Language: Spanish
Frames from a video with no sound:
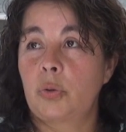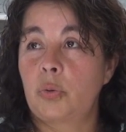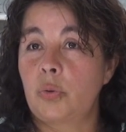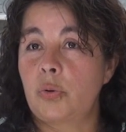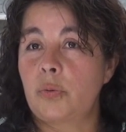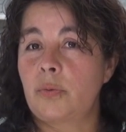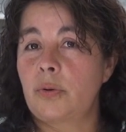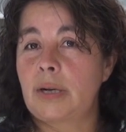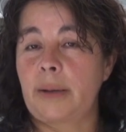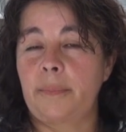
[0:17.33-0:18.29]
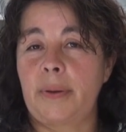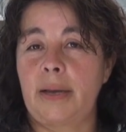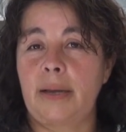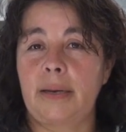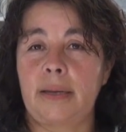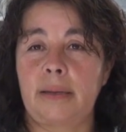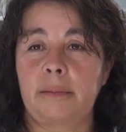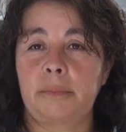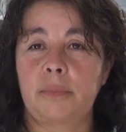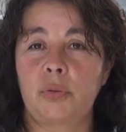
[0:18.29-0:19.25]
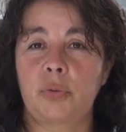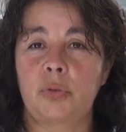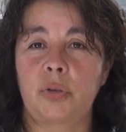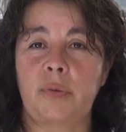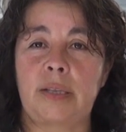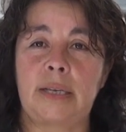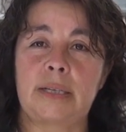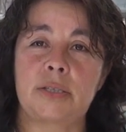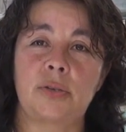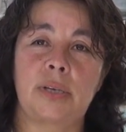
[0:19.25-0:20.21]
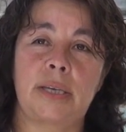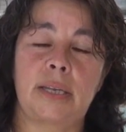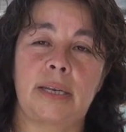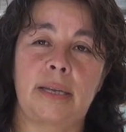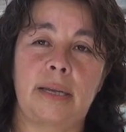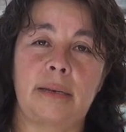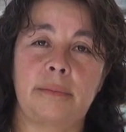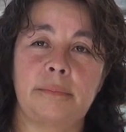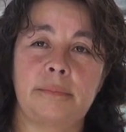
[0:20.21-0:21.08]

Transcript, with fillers: tubos, campanas, ductos de ventilación en general.